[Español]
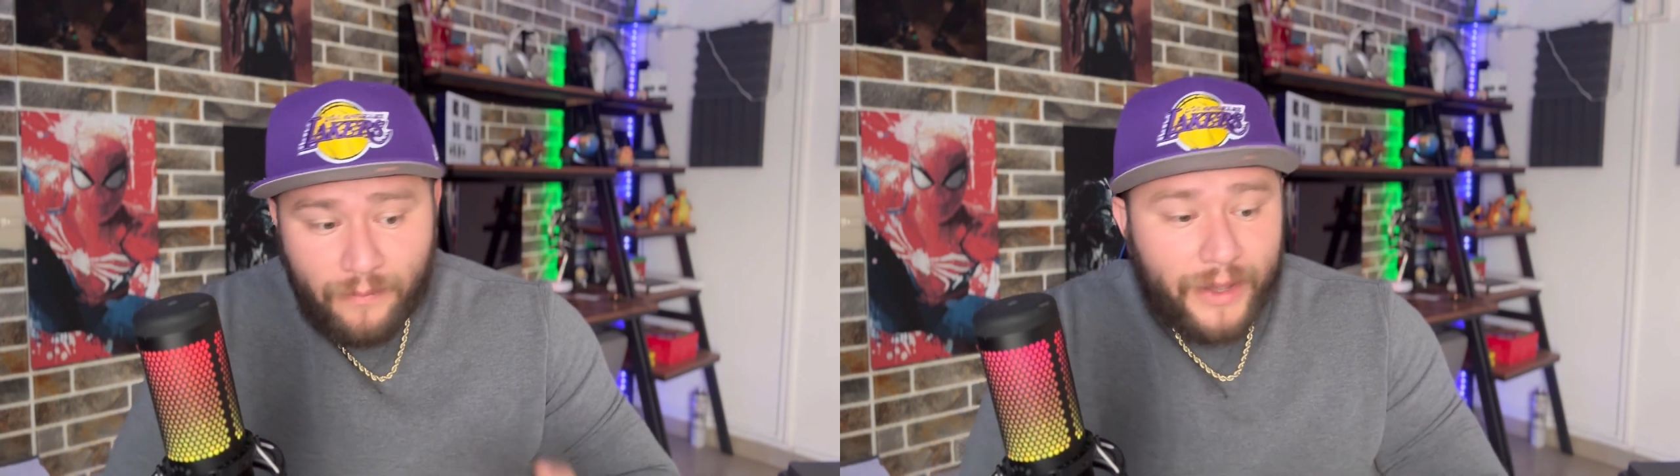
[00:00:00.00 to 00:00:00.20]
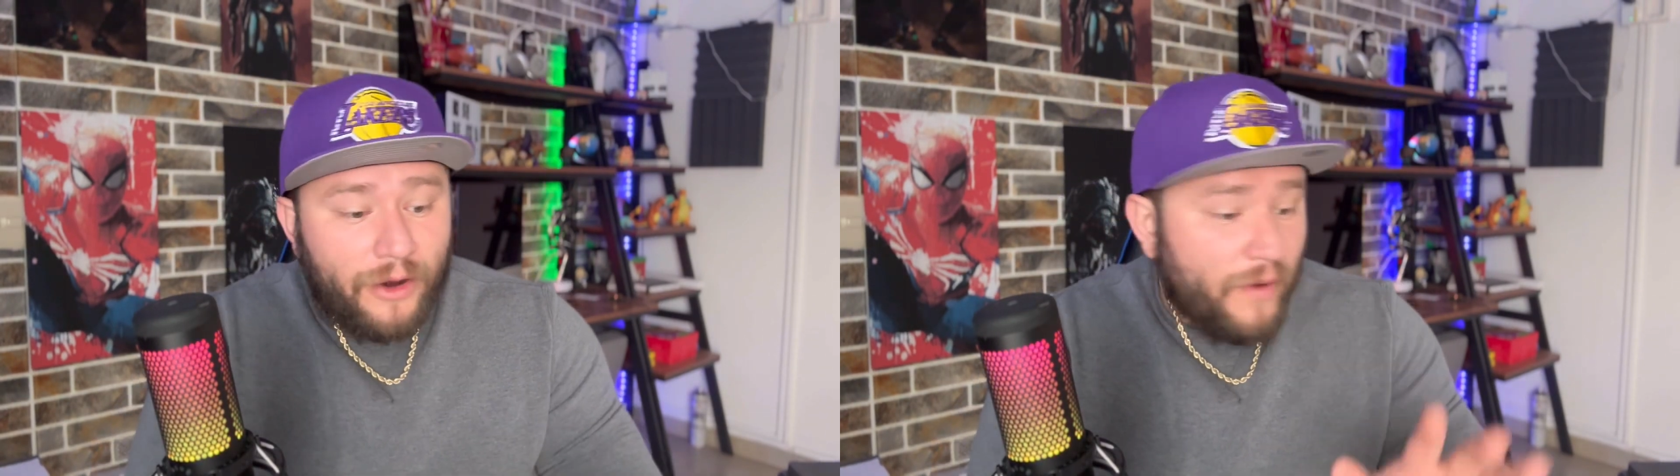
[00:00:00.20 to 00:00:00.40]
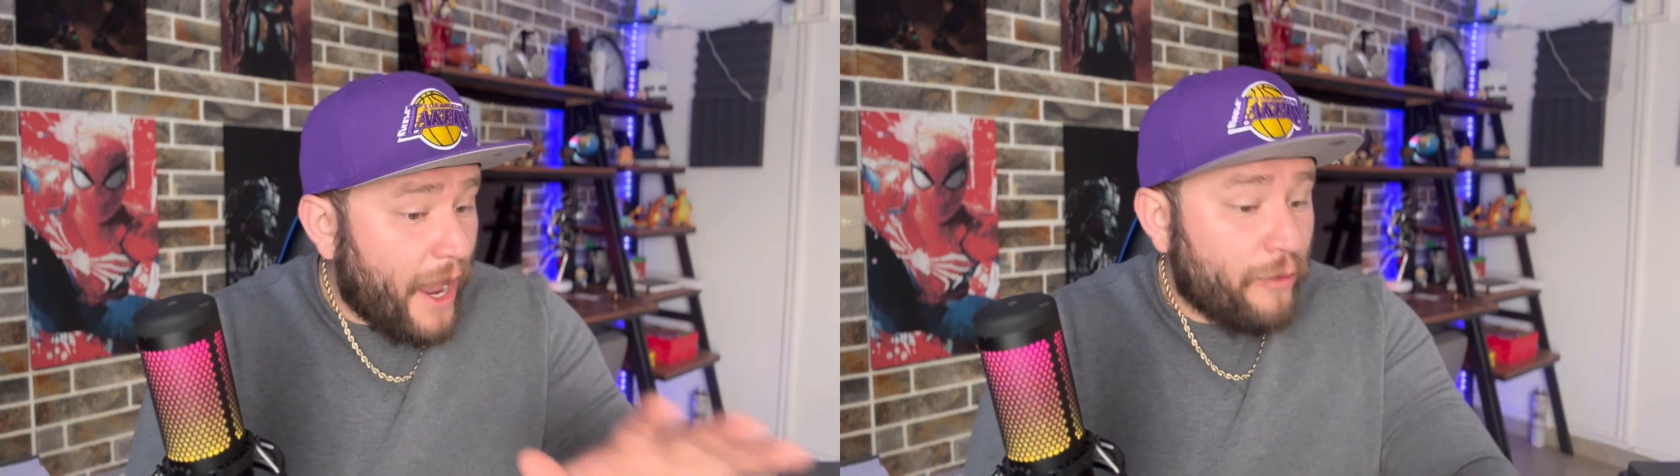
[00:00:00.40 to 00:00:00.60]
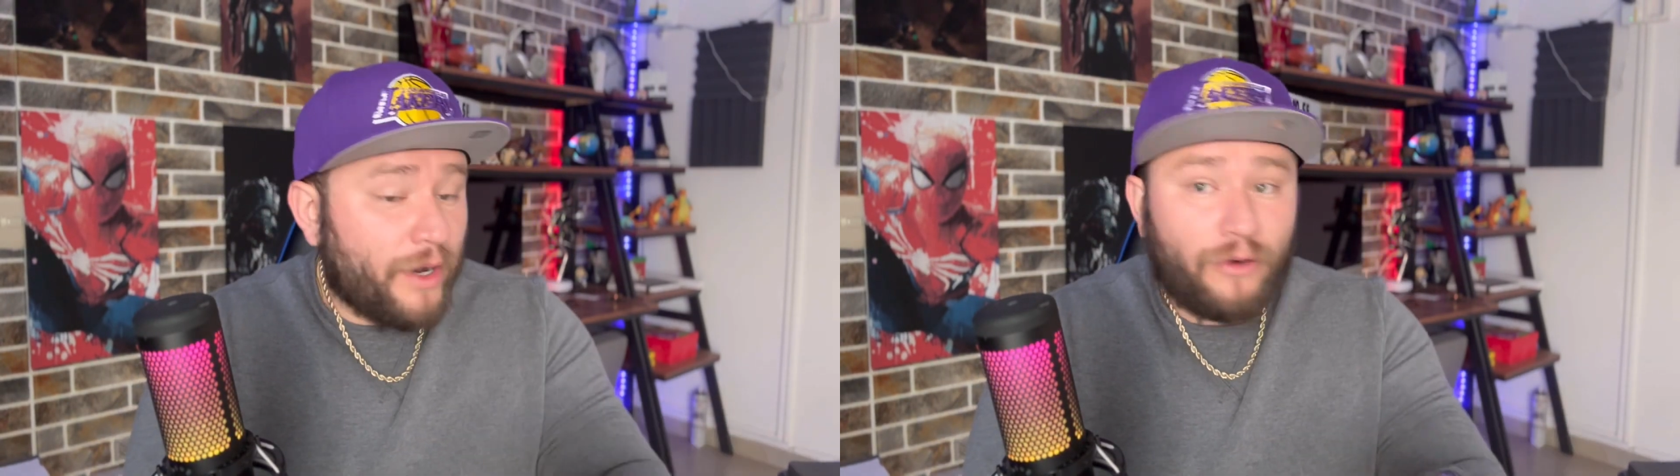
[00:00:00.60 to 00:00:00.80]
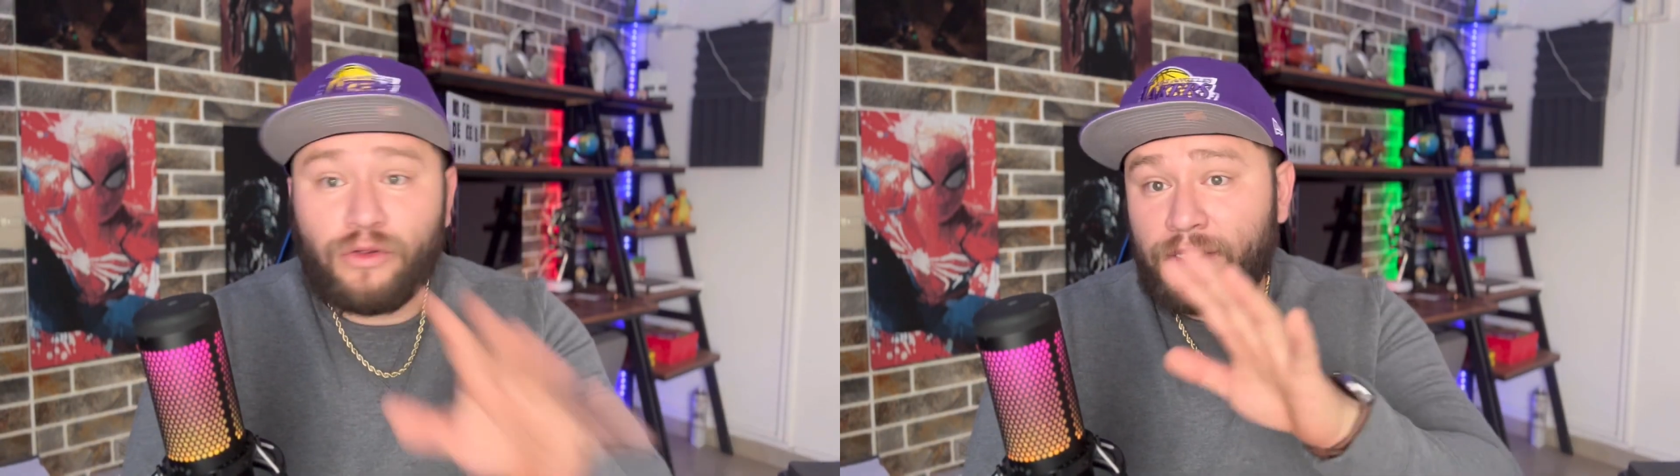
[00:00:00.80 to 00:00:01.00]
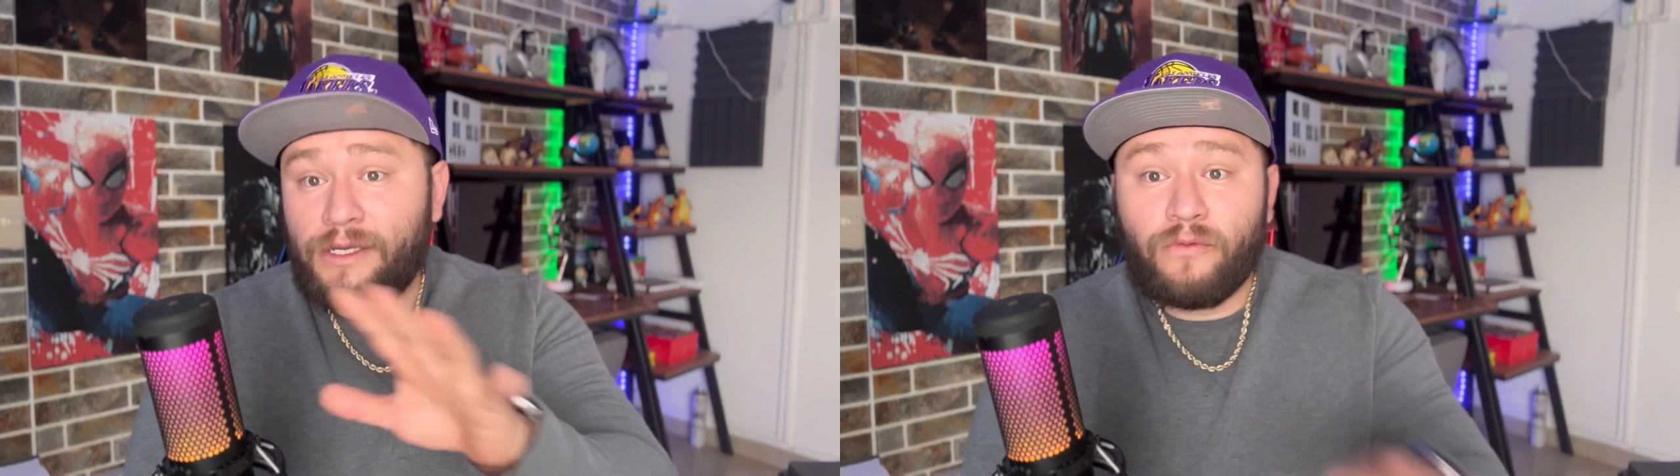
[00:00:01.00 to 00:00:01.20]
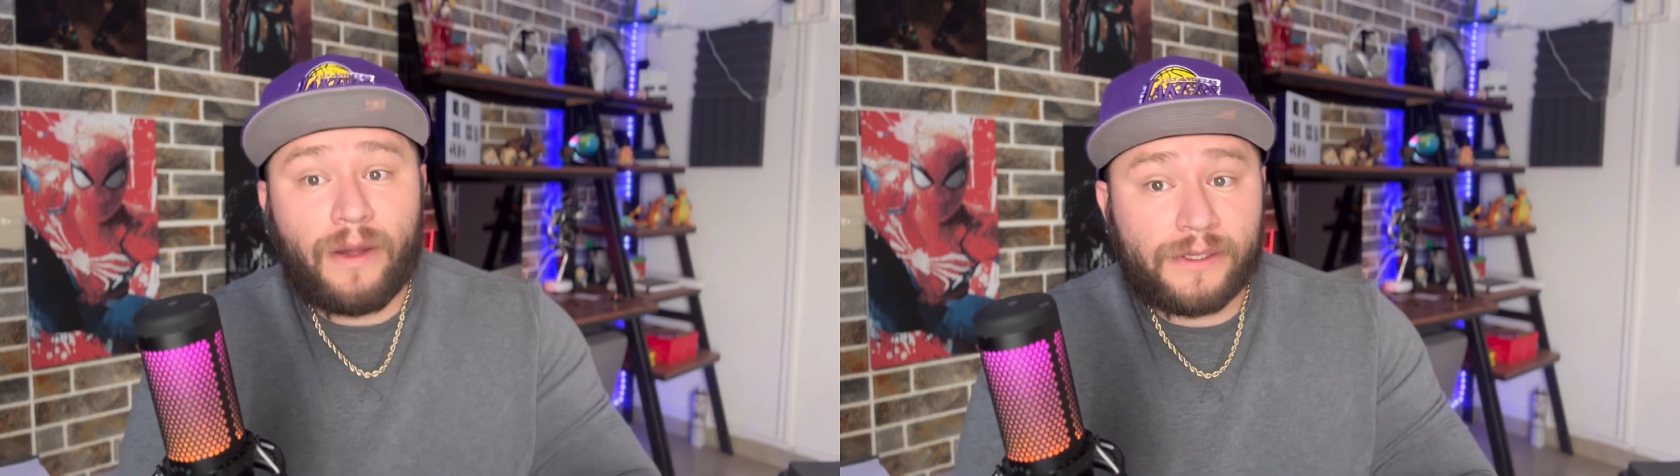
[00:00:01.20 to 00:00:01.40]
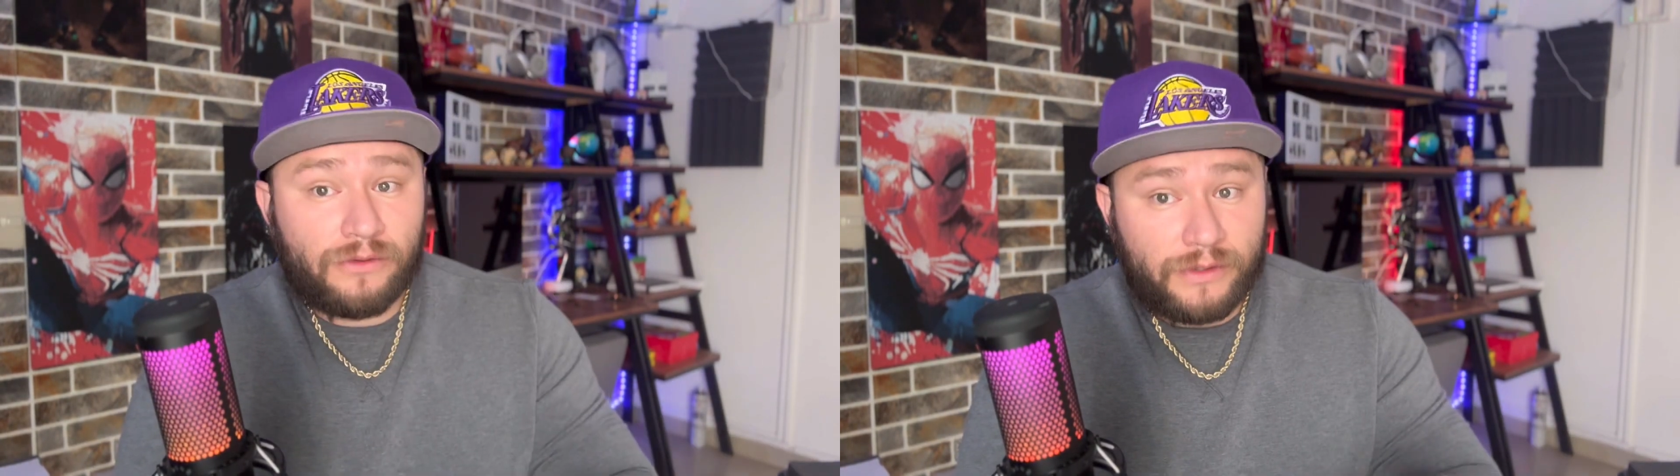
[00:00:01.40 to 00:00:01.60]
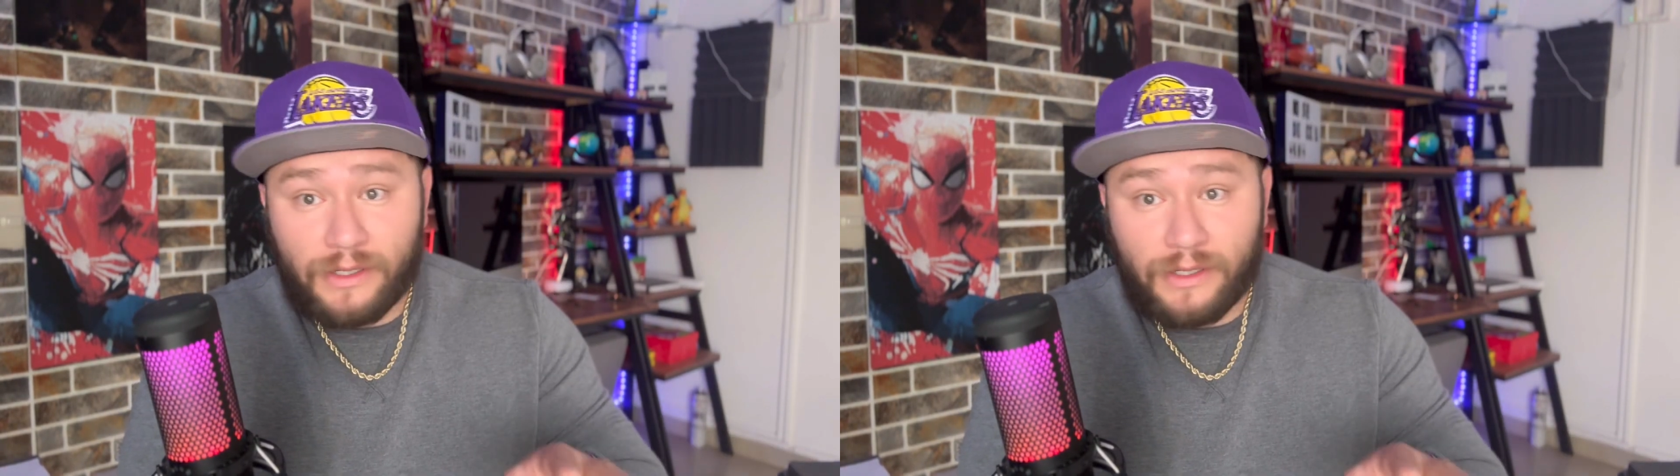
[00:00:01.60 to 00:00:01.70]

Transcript: Pero hay una noticia nueva, señores.